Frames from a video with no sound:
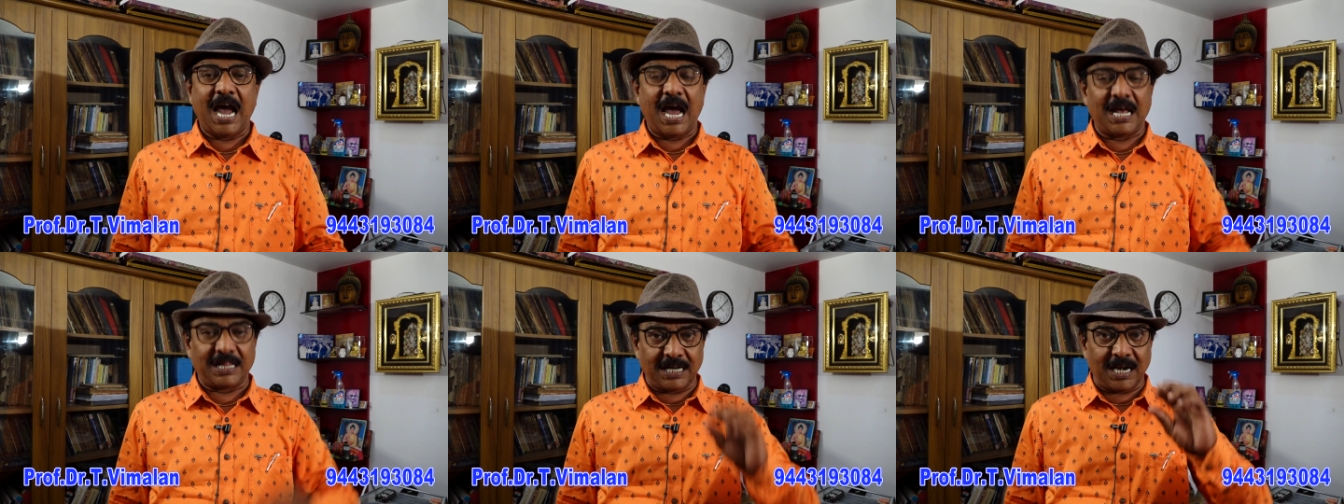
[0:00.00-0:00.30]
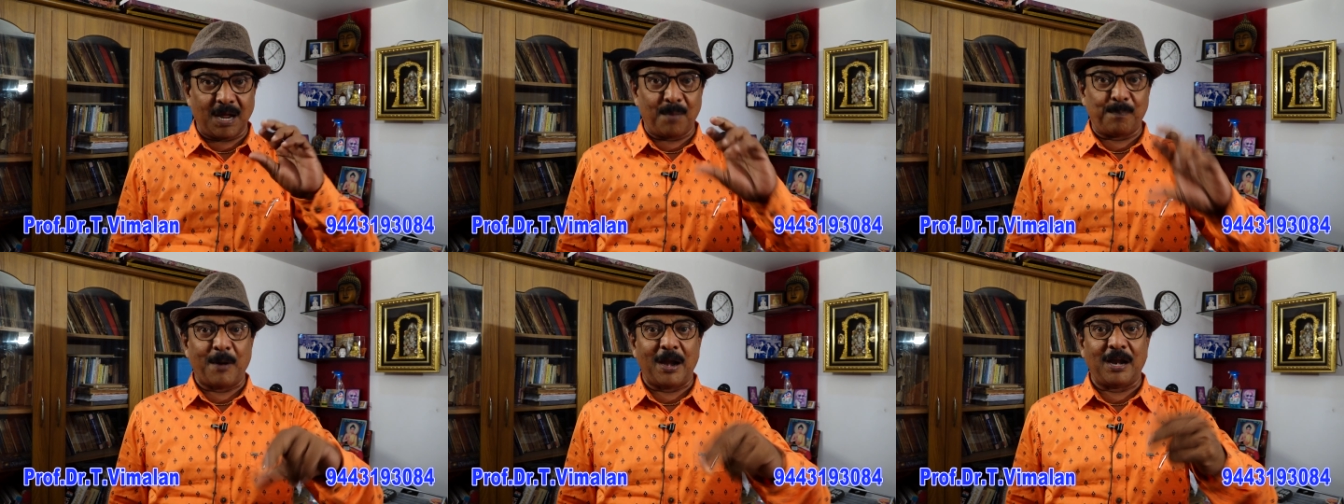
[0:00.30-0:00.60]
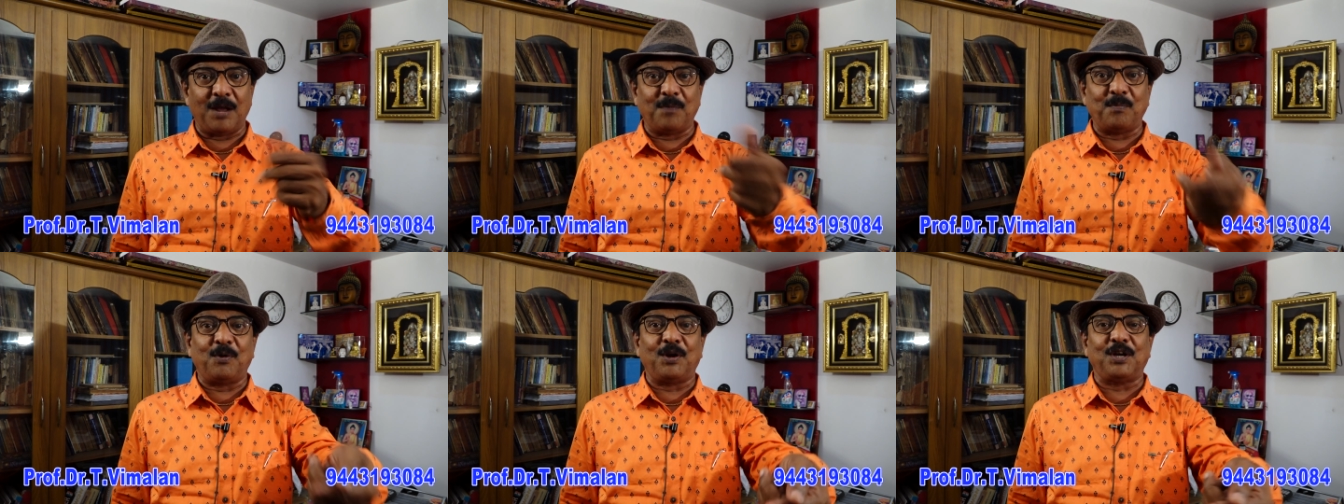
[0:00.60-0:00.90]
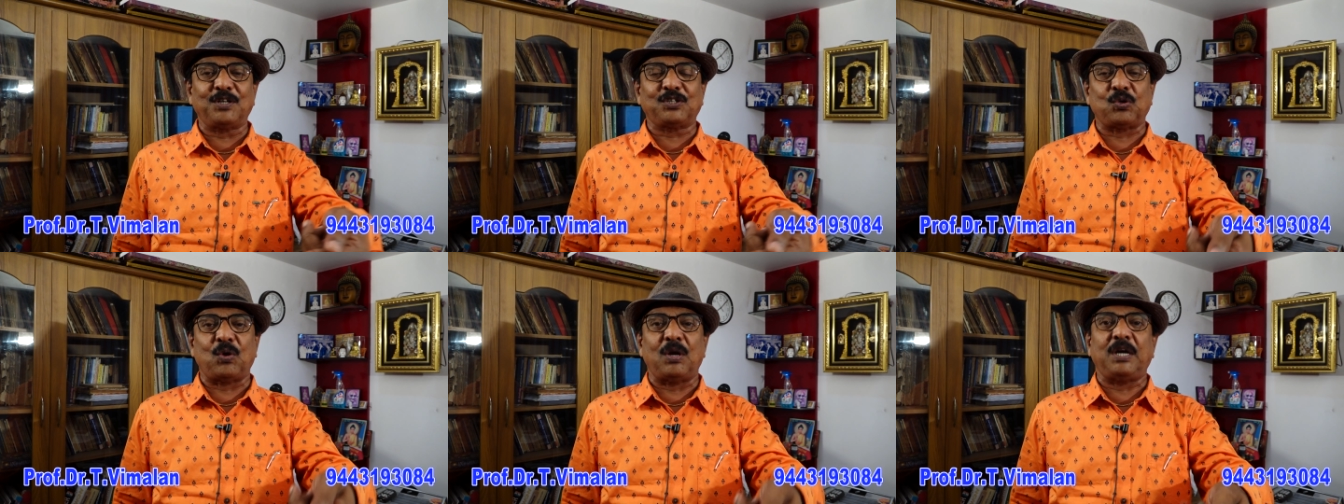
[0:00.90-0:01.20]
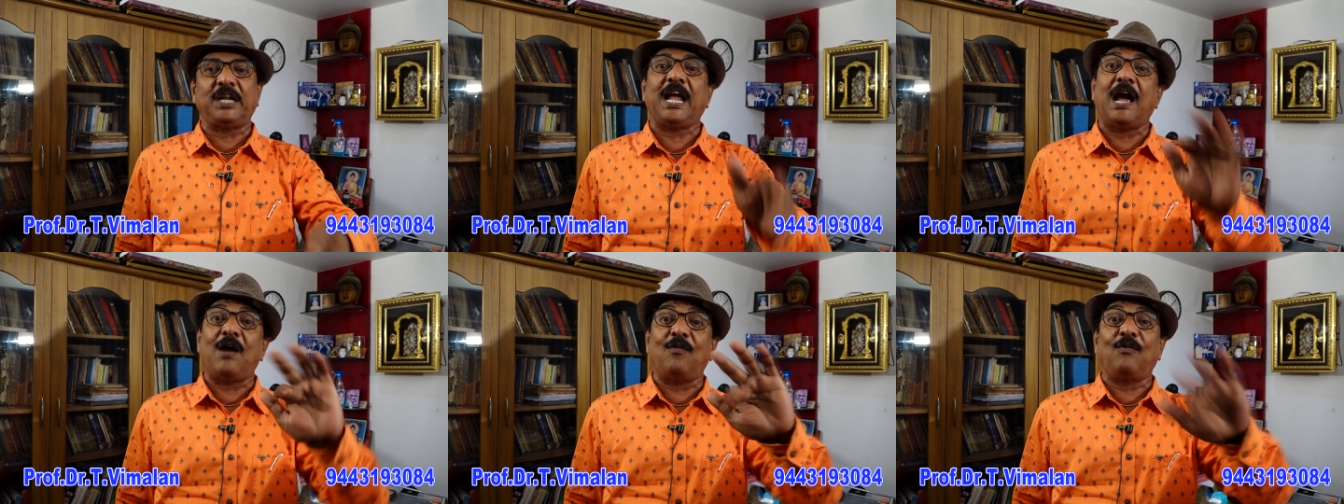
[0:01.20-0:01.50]
அதை நான் பலமுறை
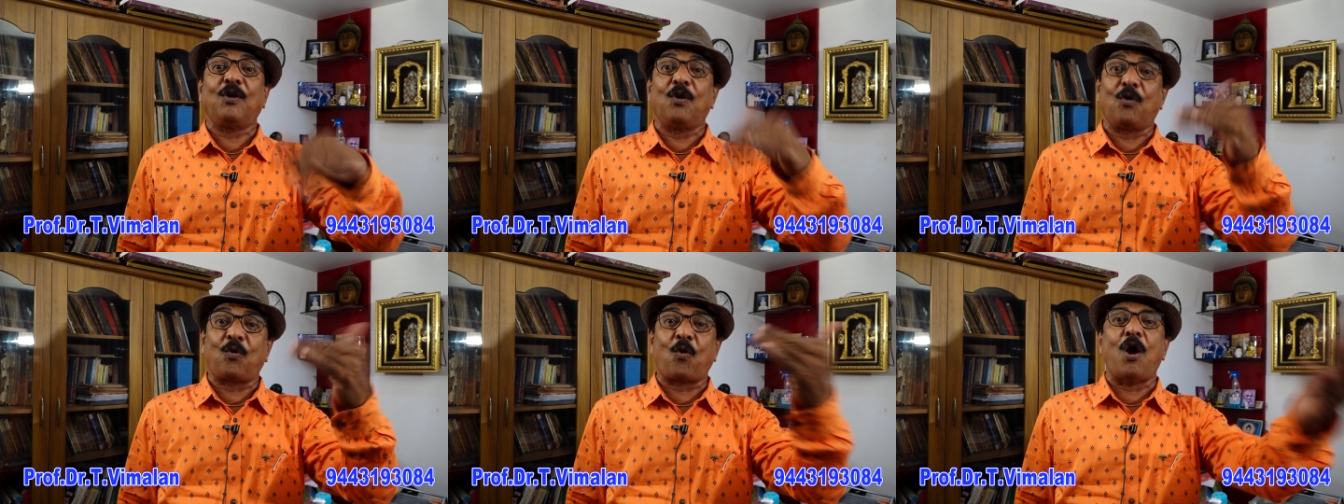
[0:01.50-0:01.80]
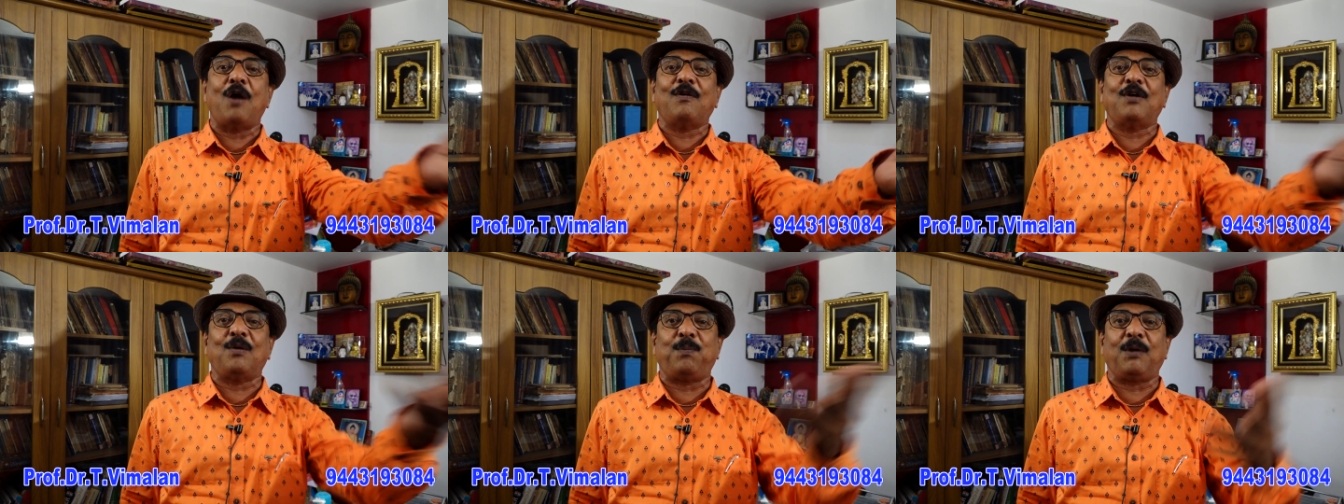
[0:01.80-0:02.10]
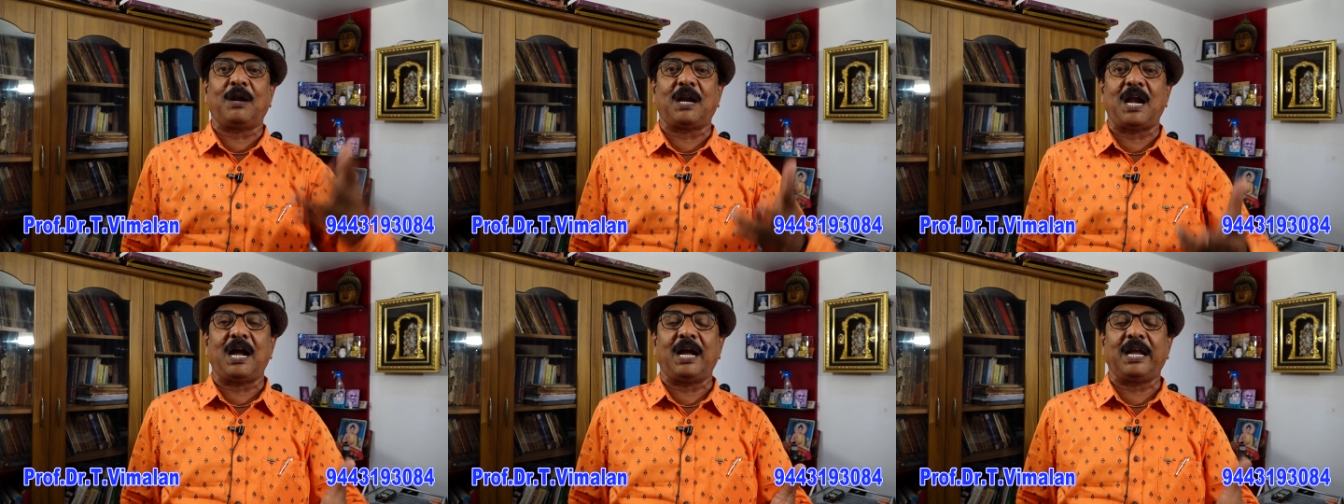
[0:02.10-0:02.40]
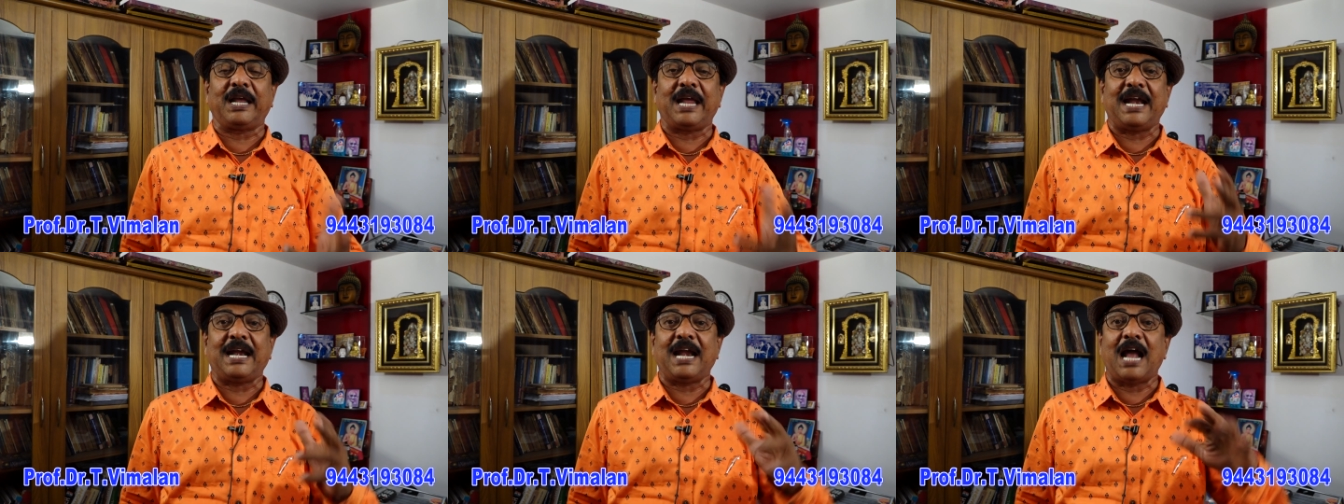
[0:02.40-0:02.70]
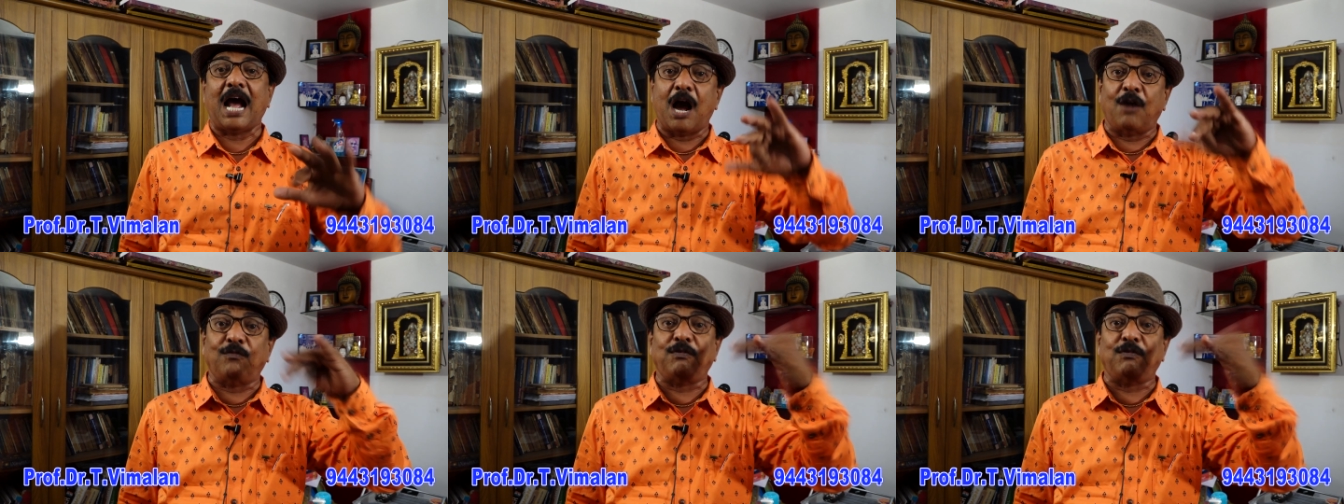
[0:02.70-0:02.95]
சொல்லி அவங்க கோவப்படுறாங்க ஏன்னா